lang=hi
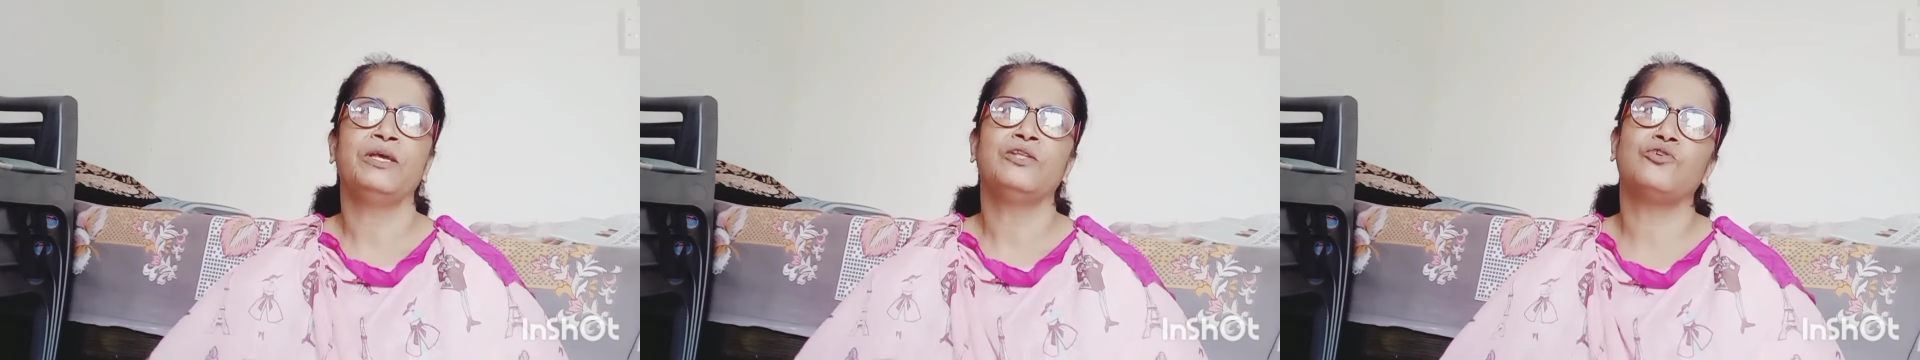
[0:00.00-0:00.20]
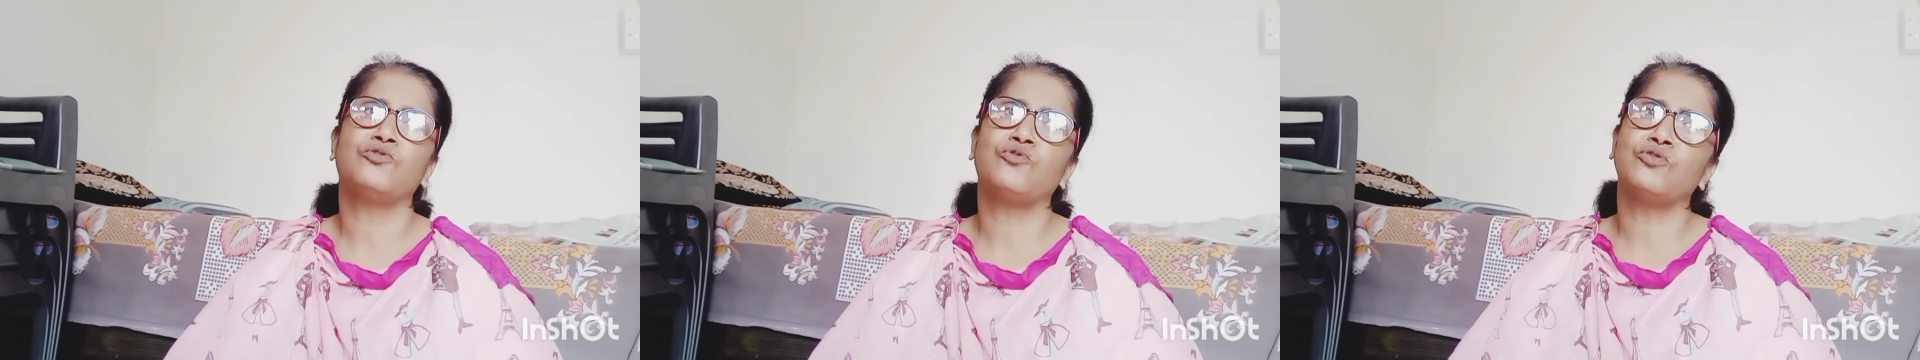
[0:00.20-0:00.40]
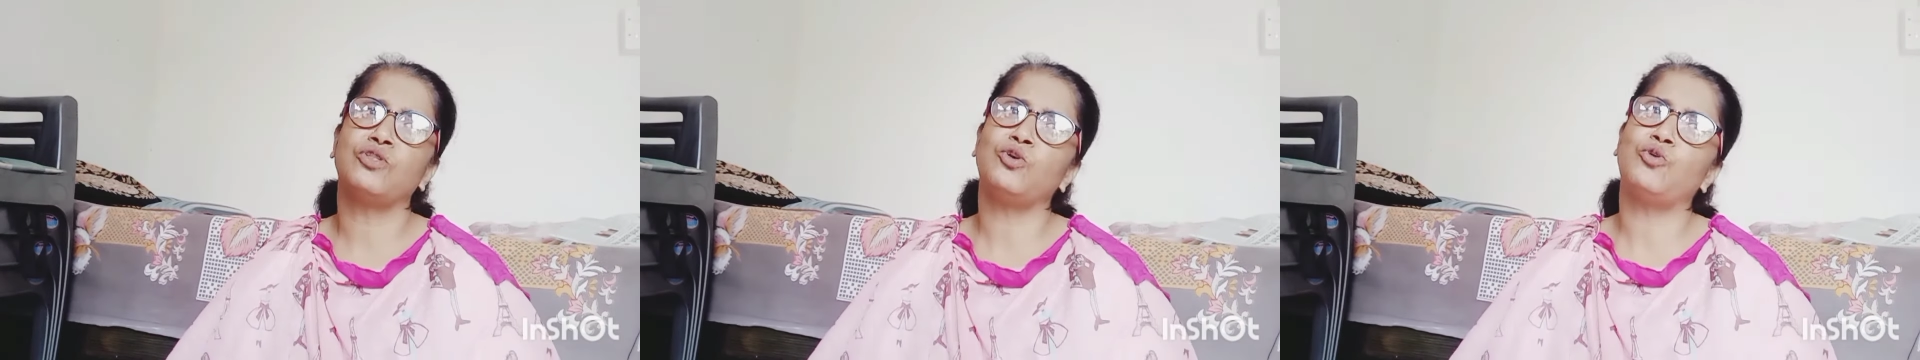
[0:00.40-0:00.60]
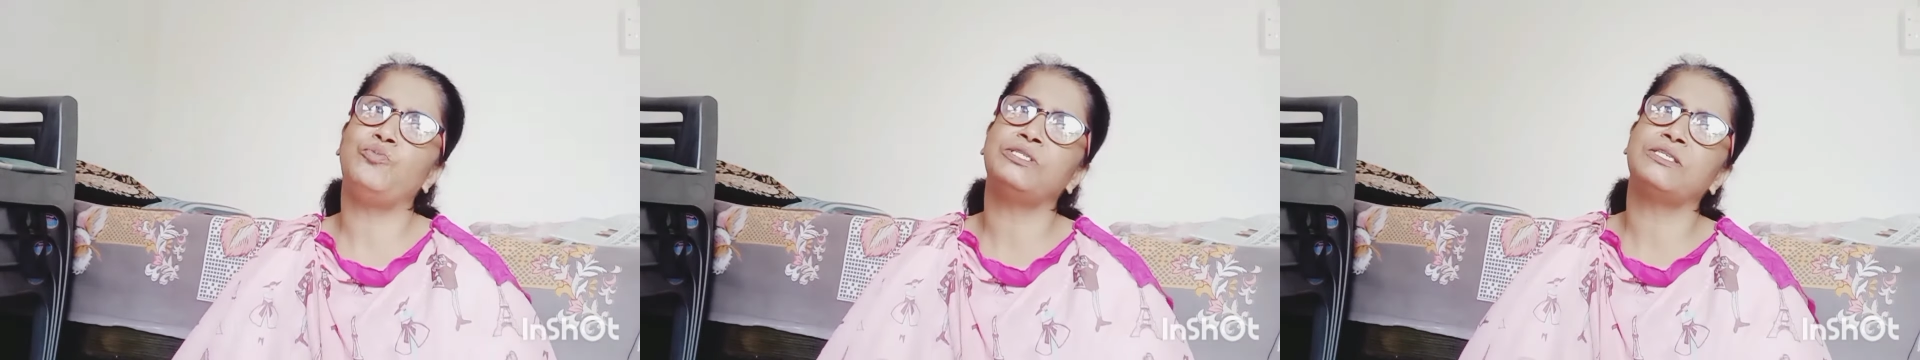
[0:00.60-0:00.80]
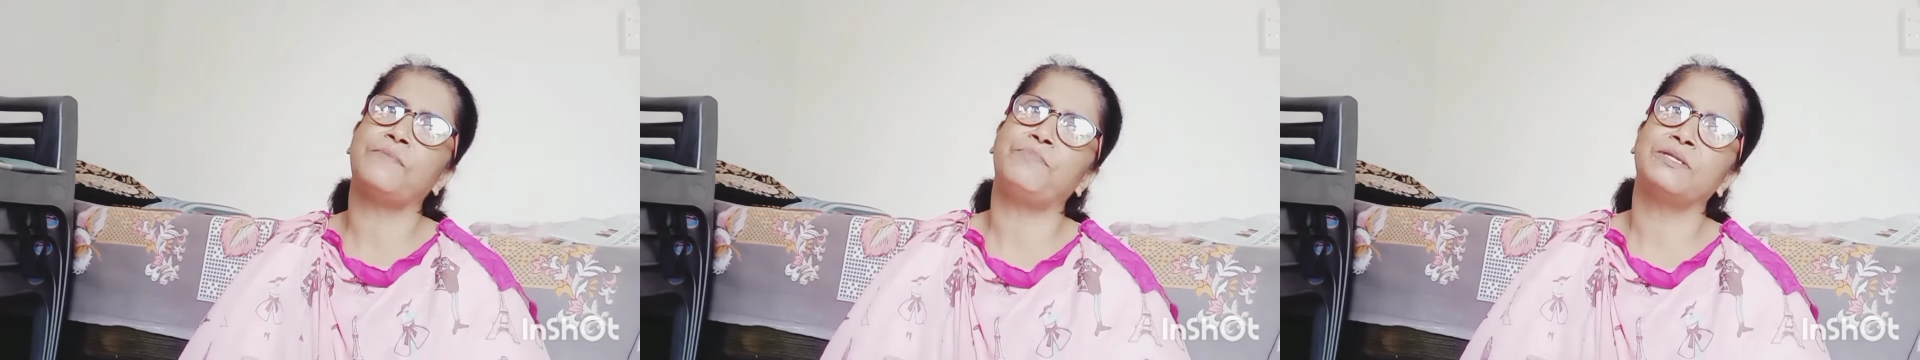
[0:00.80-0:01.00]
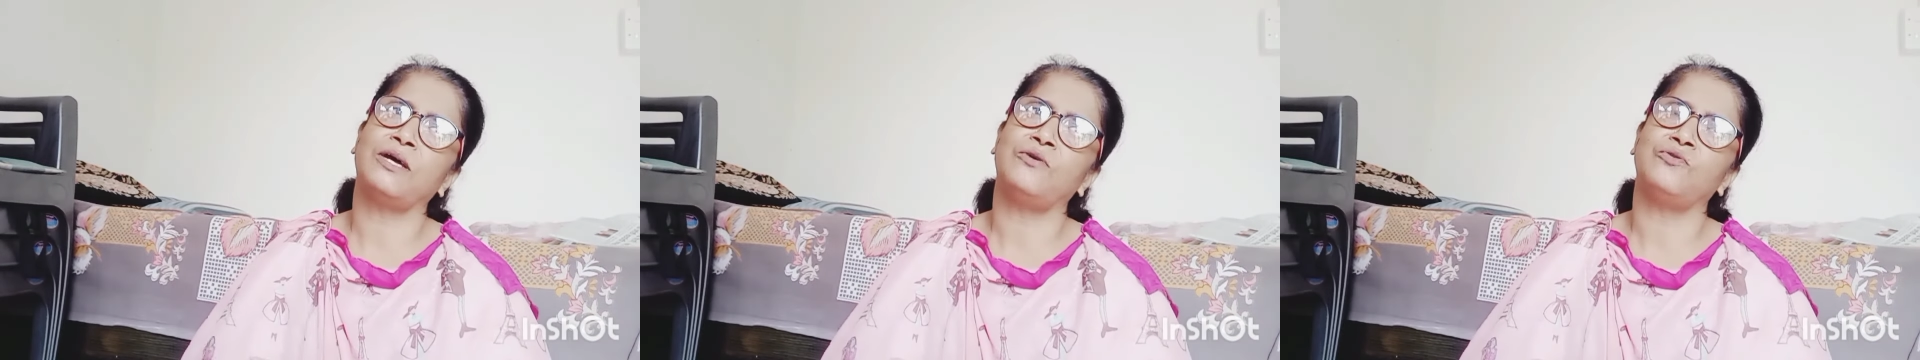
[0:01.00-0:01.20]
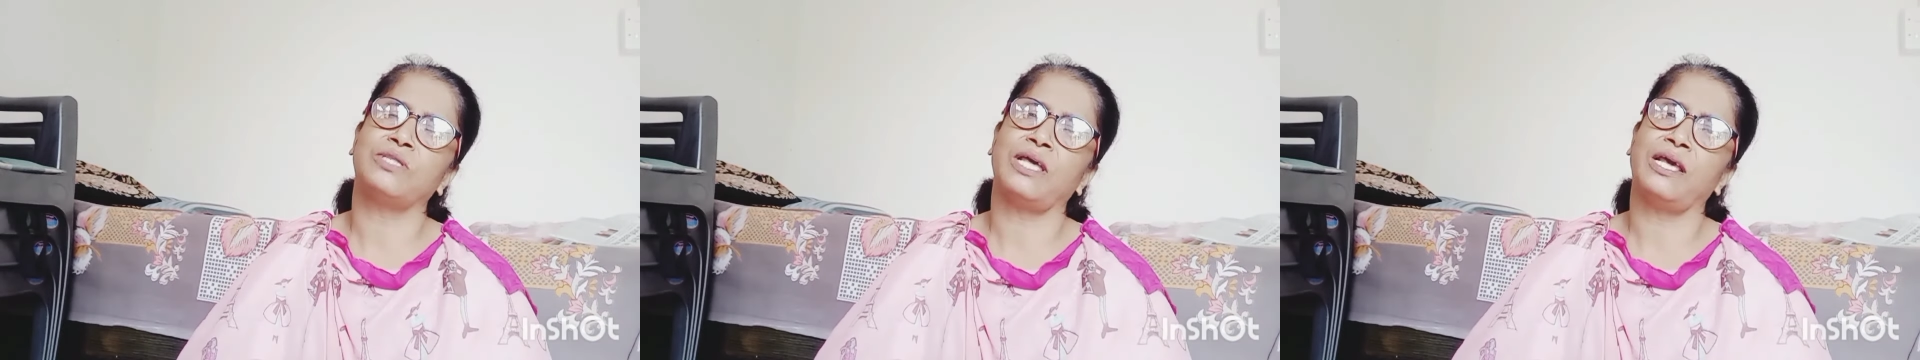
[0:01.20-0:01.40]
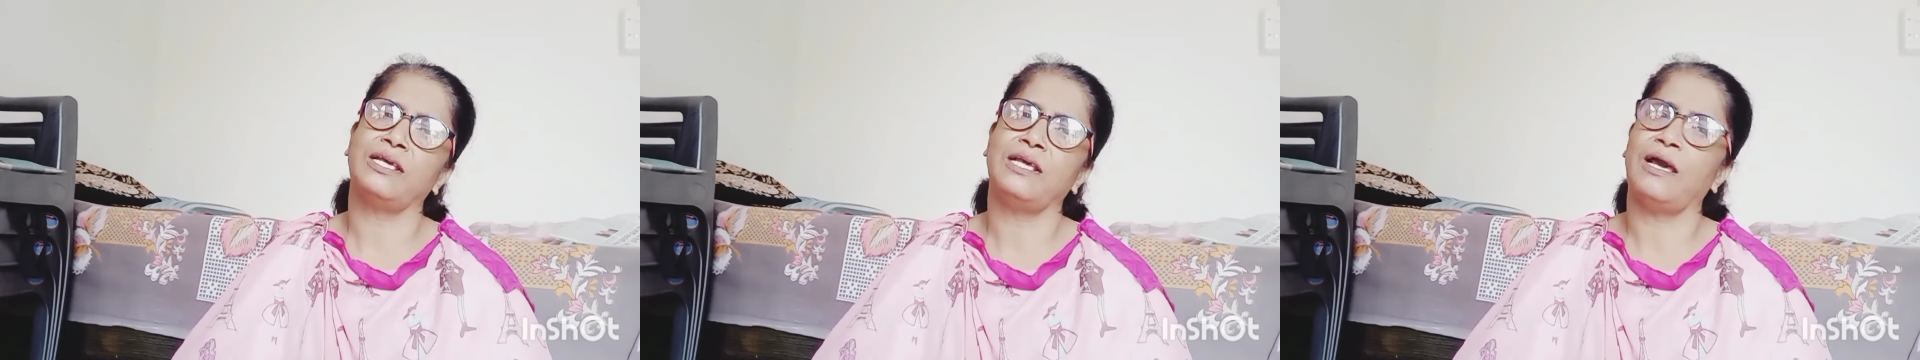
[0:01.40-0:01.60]
तो तोते को भी सब पता
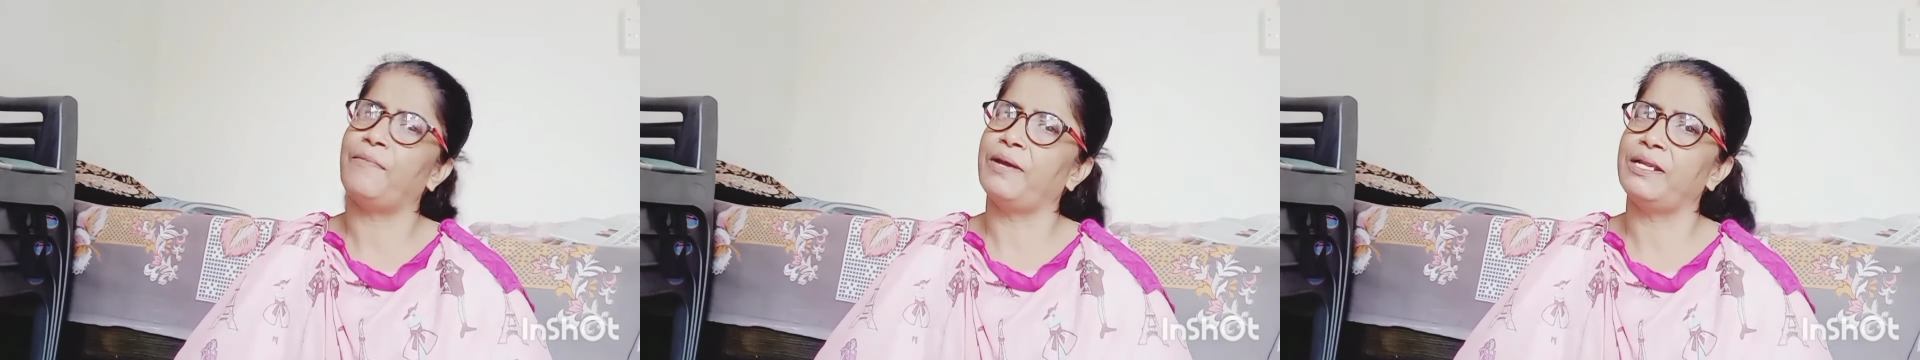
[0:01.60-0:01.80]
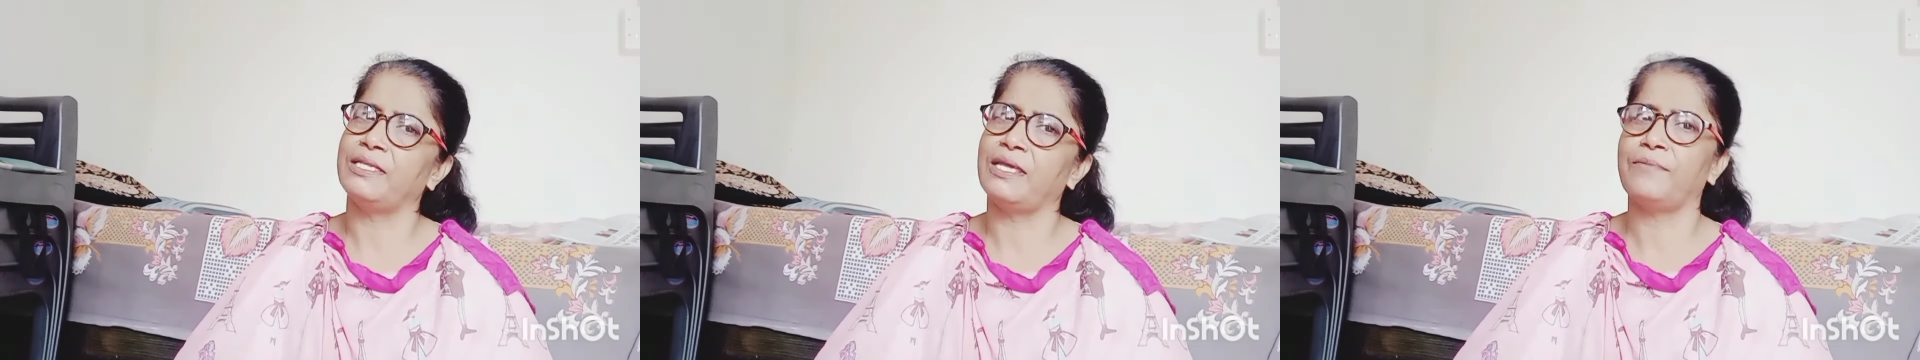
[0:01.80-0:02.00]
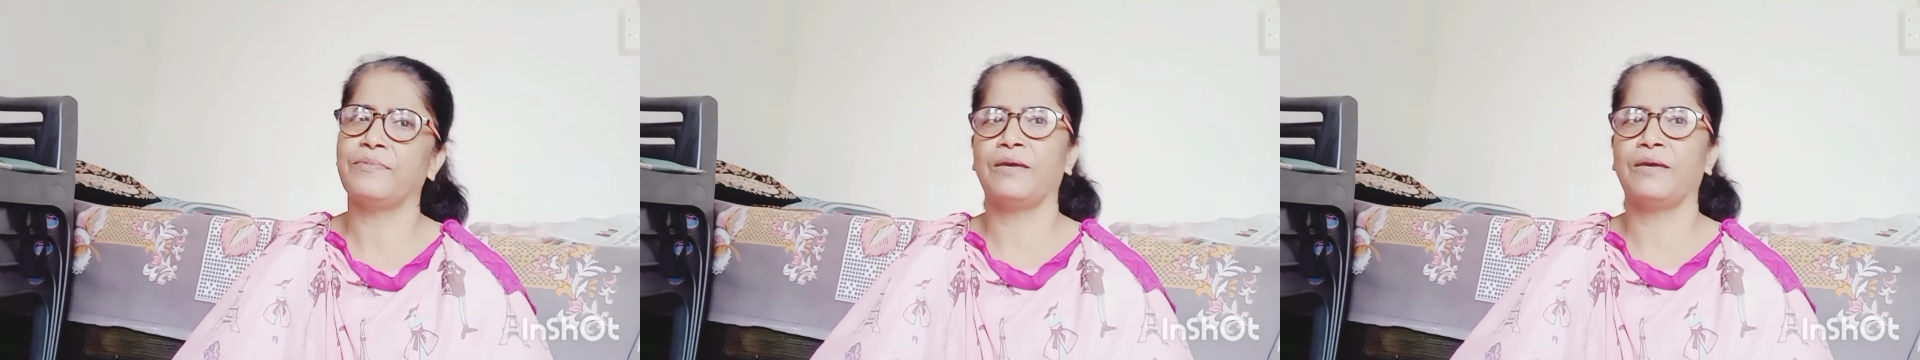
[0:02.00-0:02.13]
होता है कि हमारे धर्म